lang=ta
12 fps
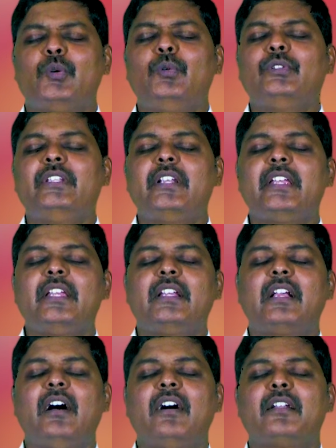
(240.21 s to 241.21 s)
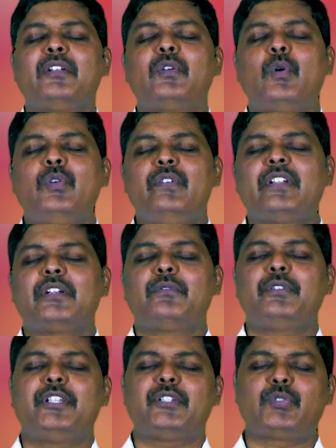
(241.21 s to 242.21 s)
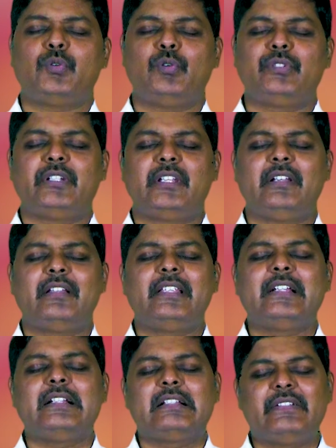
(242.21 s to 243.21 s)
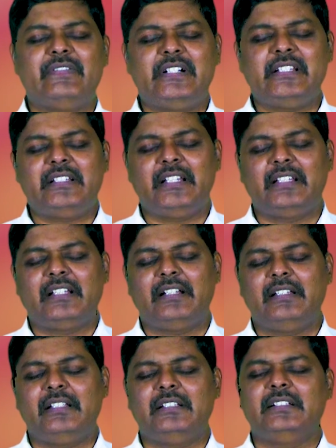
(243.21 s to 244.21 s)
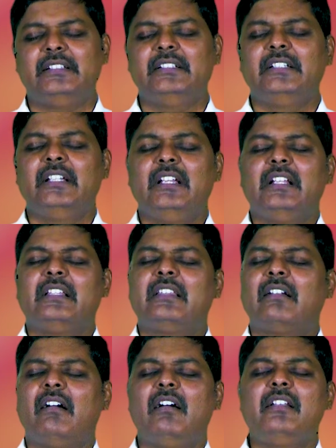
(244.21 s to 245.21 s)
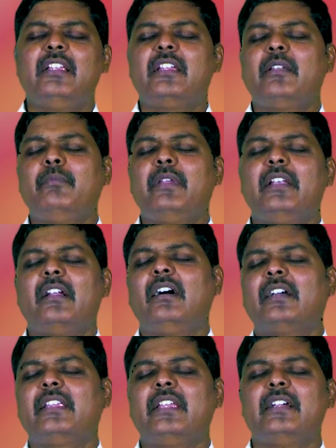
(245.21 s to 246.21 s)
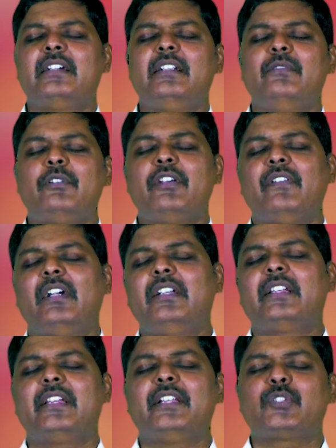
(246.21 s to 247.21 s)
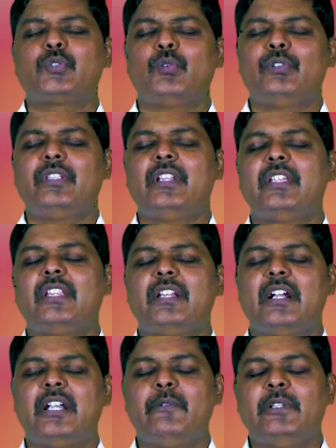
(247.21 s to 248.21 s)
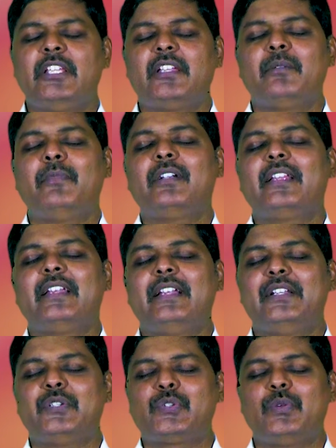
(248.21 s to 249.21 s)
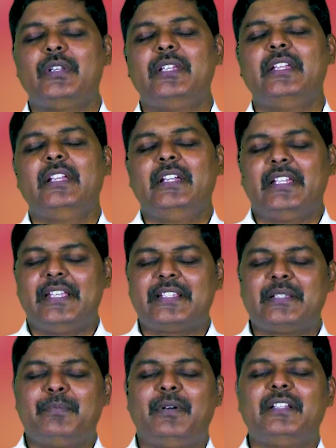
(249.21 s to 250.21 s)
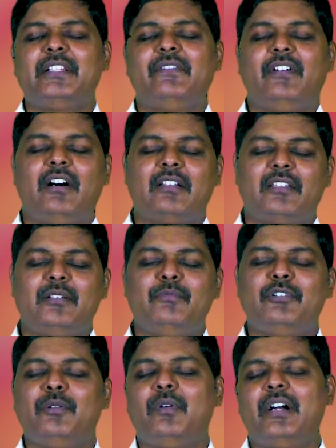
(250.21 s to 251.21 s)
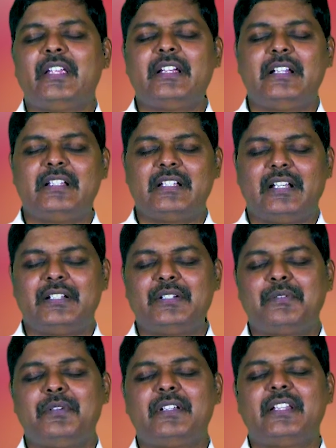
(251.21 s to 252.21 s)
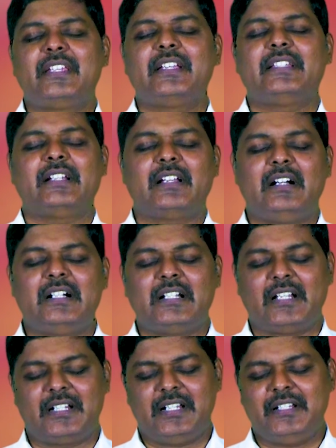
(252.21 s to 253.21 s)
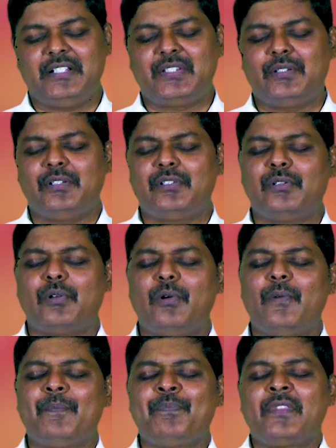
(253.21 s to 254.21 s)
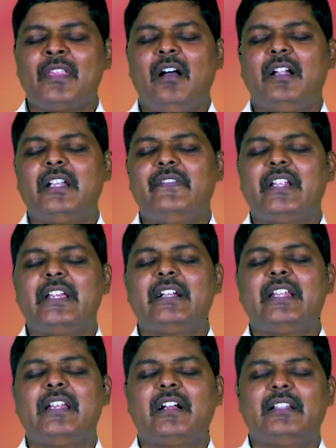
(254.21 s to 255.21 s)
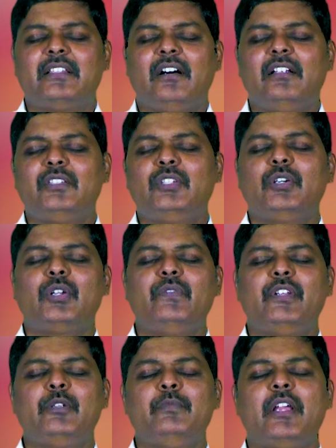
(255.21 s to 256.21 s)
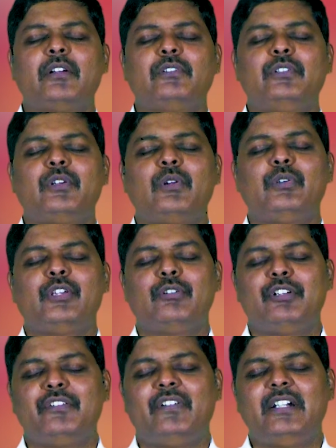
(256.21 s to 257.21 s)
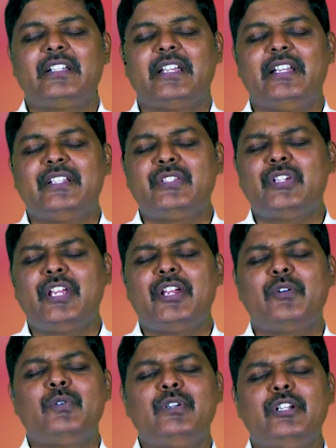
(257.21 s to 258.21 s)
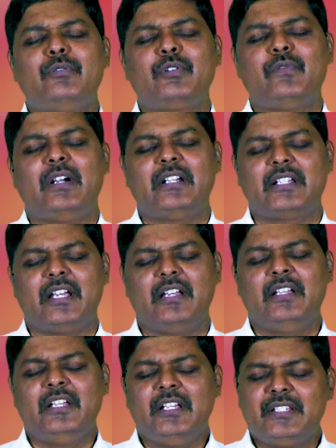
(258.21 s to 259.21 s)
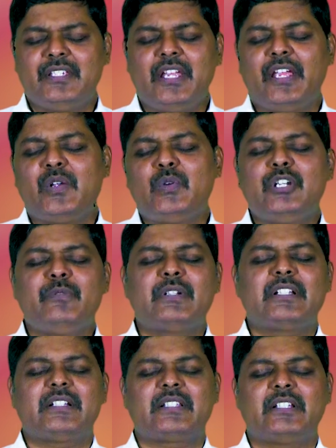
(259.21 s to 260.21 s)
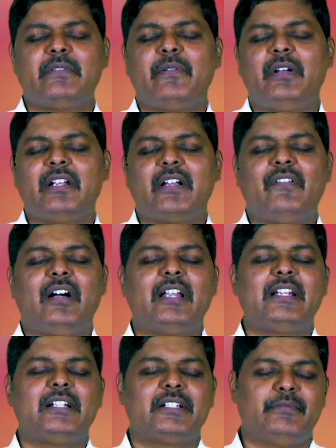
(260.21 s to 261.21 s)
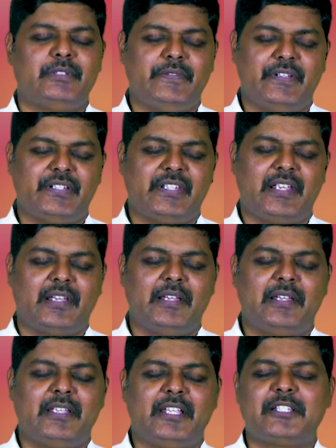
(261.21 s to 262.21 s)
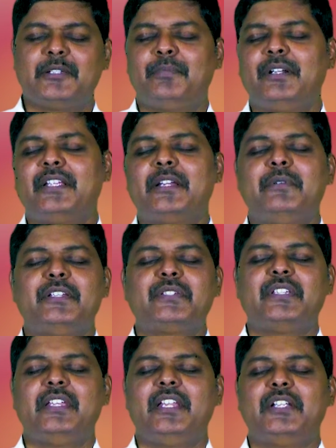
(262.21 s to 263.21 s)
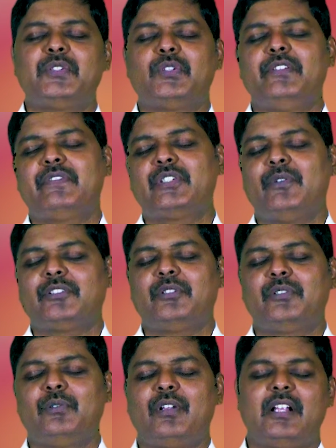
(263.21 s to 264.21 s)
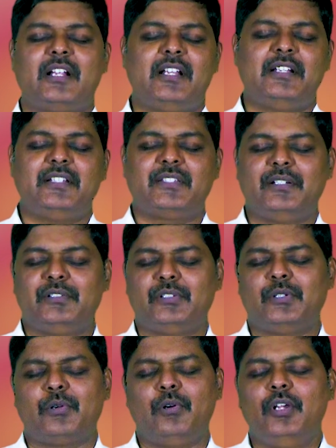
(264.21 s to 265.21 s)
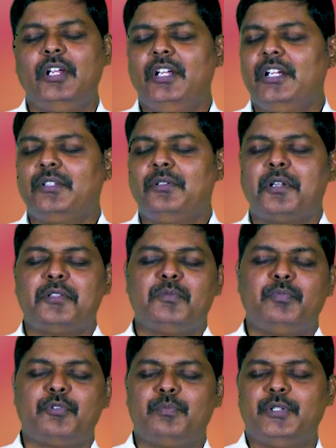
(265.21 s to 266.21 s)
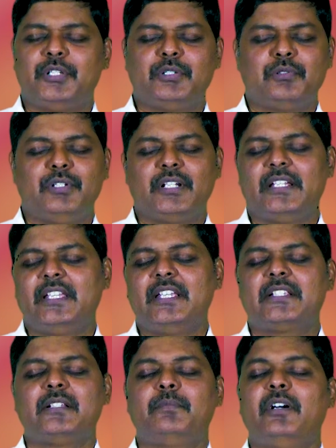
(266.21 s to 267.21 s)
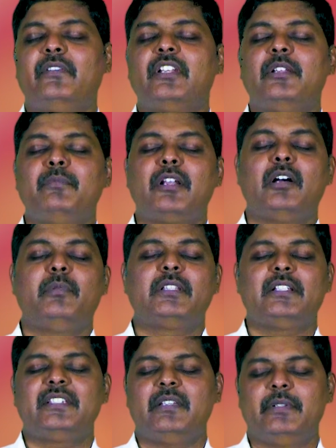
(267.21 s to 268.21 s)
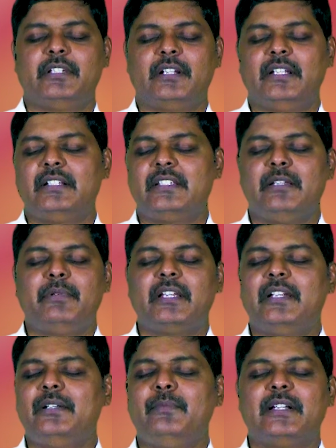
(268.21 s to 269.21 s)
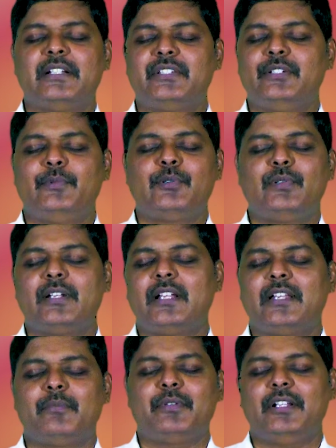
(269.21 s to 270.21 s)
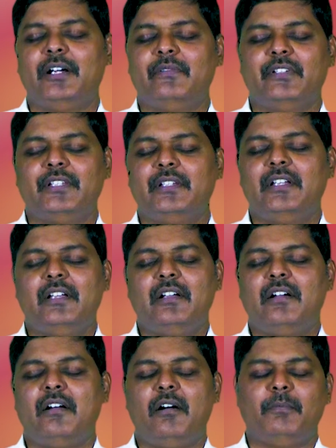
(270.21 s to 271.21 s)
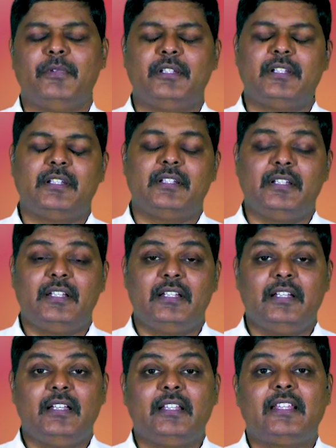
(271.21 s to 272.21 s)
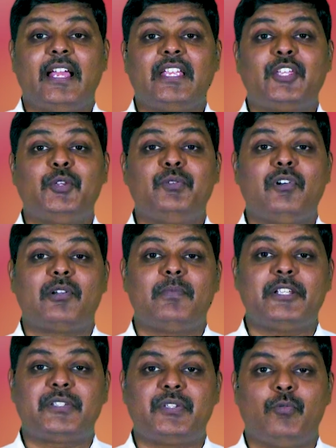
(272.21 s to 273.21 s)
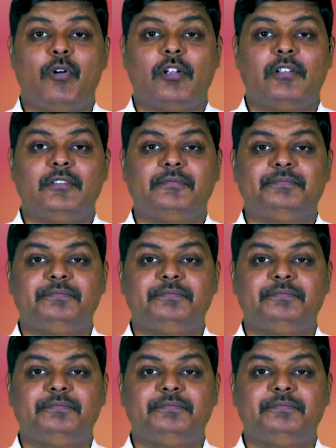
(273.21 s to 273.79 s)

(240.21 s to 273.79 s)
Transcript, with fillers: சோதனைக்காரன் கொண்டு வரக்கூடிய சோதனையிலிருந்து எங்களுக்கு விடுதலை தந்து திராணிக்கு மேலாகி எங்களுடைய வாழ்க்கையில் சோதனையை நீர் அனுமதிக்க மாட்டேன் என்று சொல்லி ஏசப்பா இந்த வார்த்தையின் மூலமாக எங்களுக்கு கற்றுக் கொடுக்குறீங்க அதற்காக நாங்கள் நன்றி செலுத்துகிறோம் ஆண்டவரே எங்களை நாங்கள் தாழ்த்துகிறோம் வெறுமையாக்குகிறோம் எங்களுடைய வாழ்க்கையில் ஜெயங்கொண்ட ஒரு வாழ்க்கை ஜெயங்கொண்ட ஒரு கிறிஸ்தவ வாழ்க்கை வாழ எங்களுக்கு உதவி செய்யுங்க ஏசப்பா நீங்கள் அப்படியே செய்கிறீங்கன்னு சொல்லி விசுவாசத்தோடு நாங்கள் நன்றி செலுத்துகிறோம் தொடர்ந்து பொறுப்படுத்திக் கொள்ளுங்கள் ஏசப்பாவின் இன்ப நாமத்தில் ஜெபிக்கிறேன் ஜெபங்க எழுமங்கள் ஜீவ ஜீவனுள்ள நல்ல பிதாவே ஆமேன் தேங்க்யூ காட் பிளஸ் யூ ஆல்